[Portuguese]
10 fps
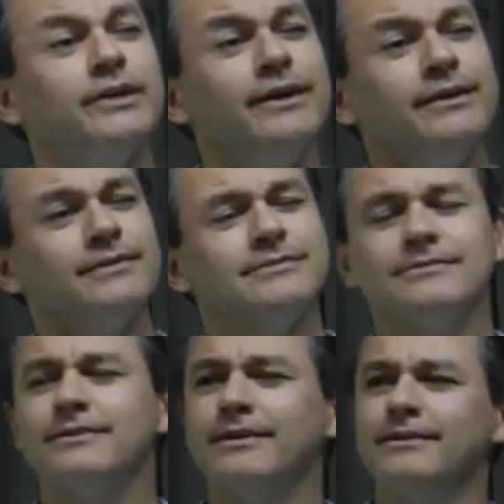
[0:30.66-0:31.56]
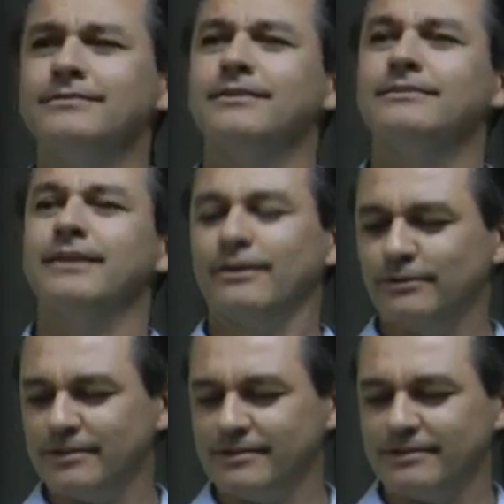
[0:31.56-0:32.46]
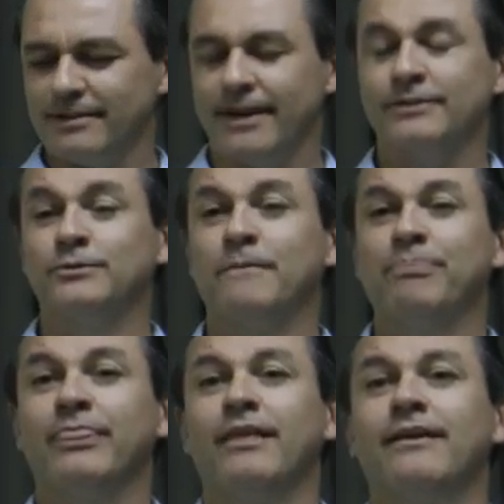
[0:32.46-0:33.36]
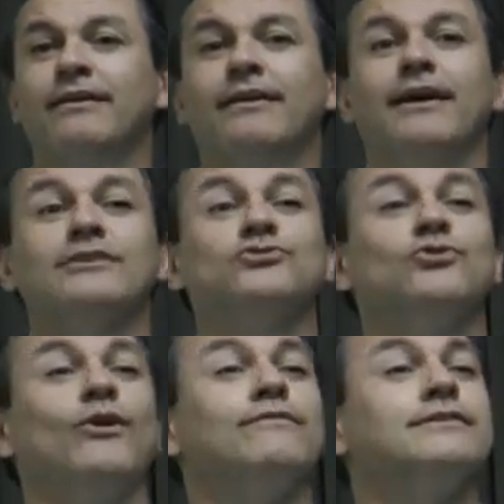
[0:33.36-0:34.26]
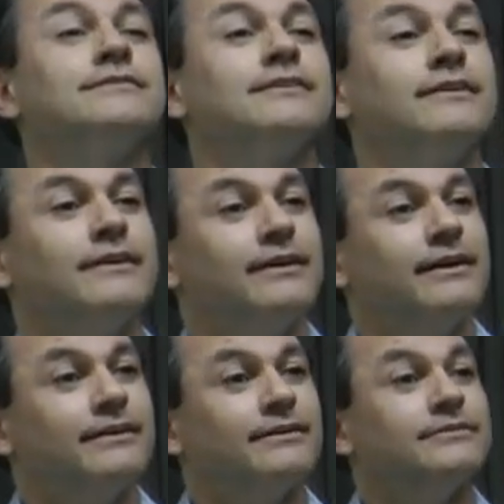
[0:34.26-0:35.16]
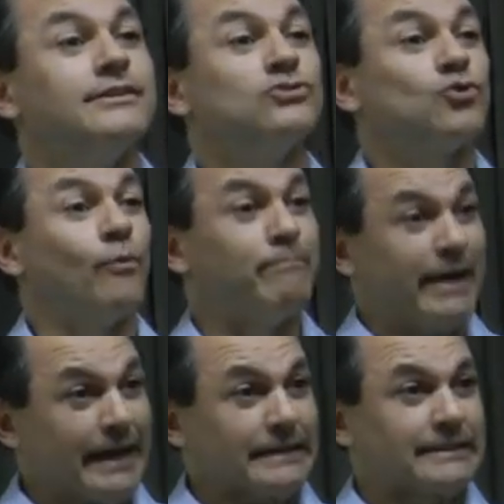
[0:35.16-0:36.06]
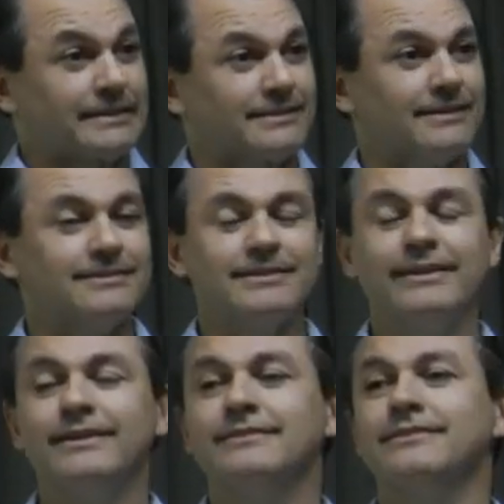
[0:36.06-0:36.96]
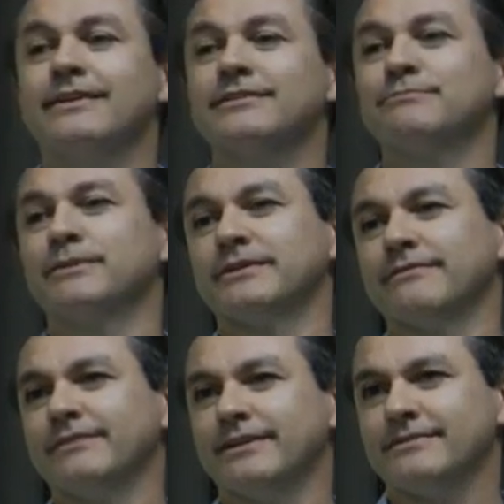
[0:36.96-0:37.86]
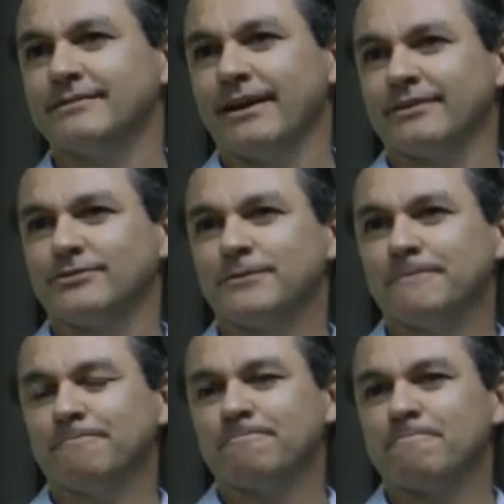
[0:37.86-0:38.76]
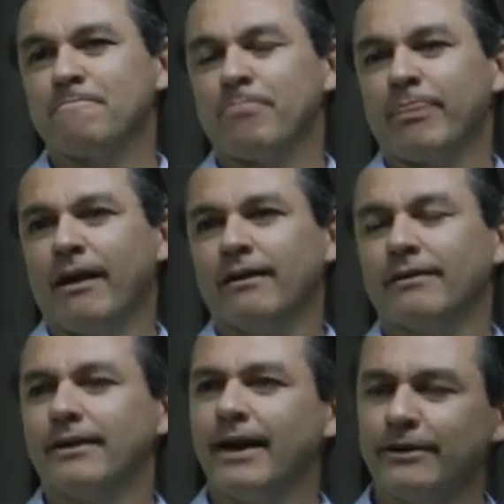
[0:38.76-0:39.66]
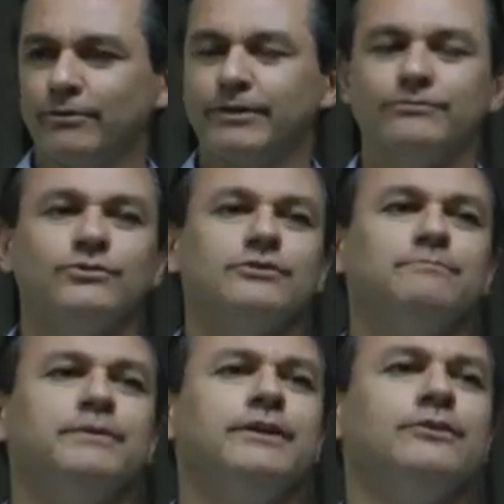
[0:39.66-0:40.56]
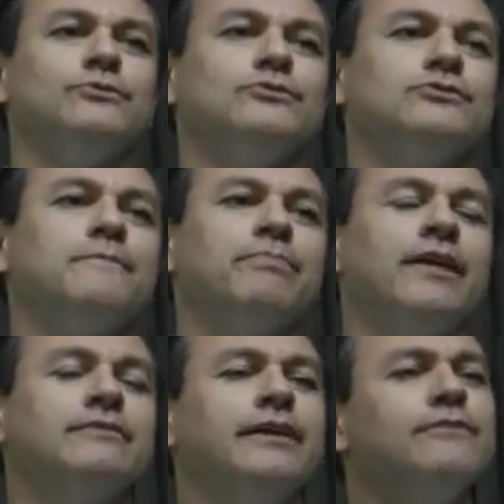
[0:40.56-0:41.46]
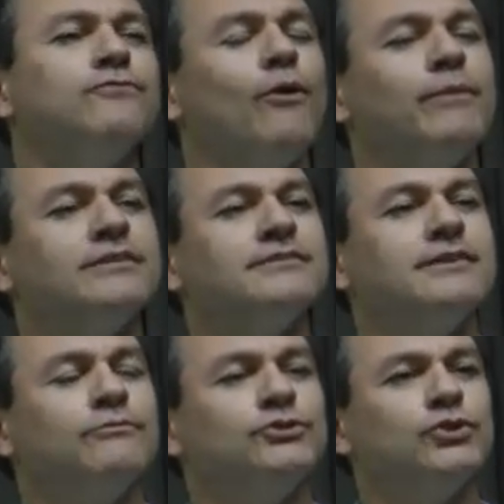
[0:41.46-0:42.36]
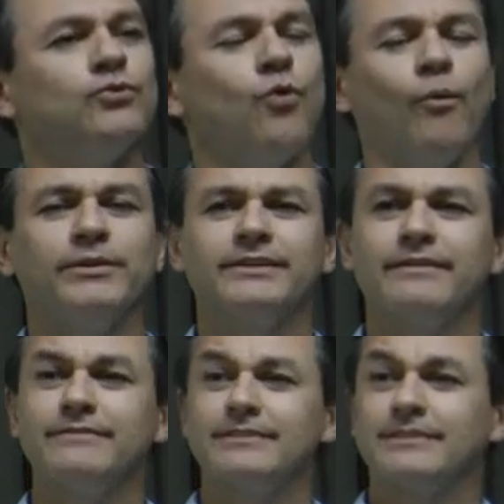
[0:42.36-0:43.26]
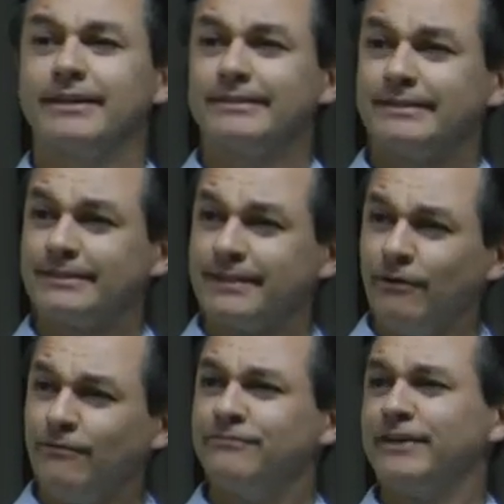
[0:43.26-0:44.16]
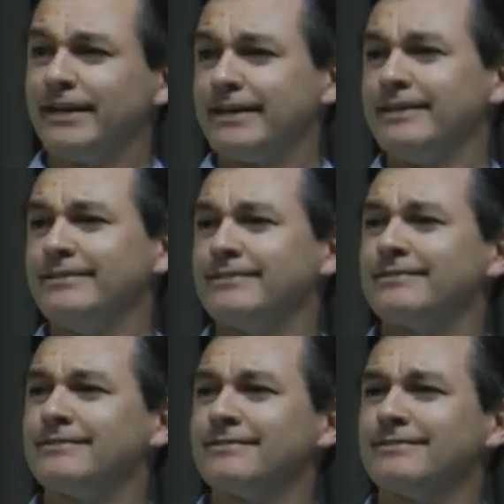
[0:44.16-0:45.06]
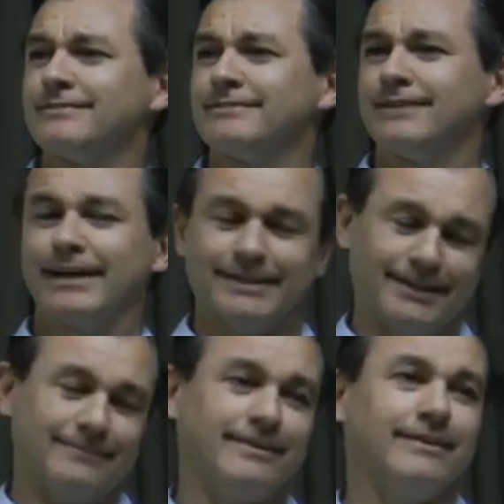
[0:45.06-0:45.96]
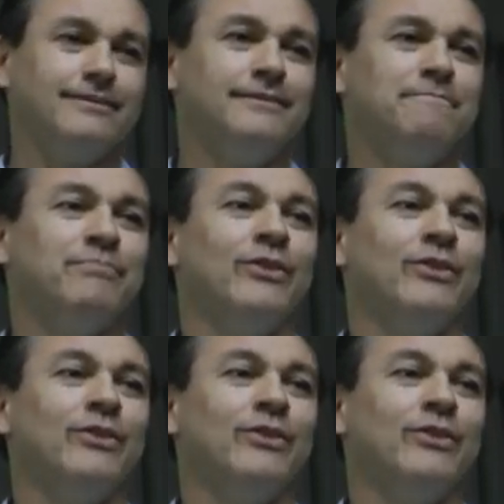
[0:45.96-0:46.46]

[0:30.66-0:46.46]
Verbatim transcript: O que, é que a ciência tem nos ensinado? As novas descobertas da ciência a respeito da felicidade. Lá em O Livro dos Espíritos, tem informação de que o homem deve ser tão feliz aqui na Terra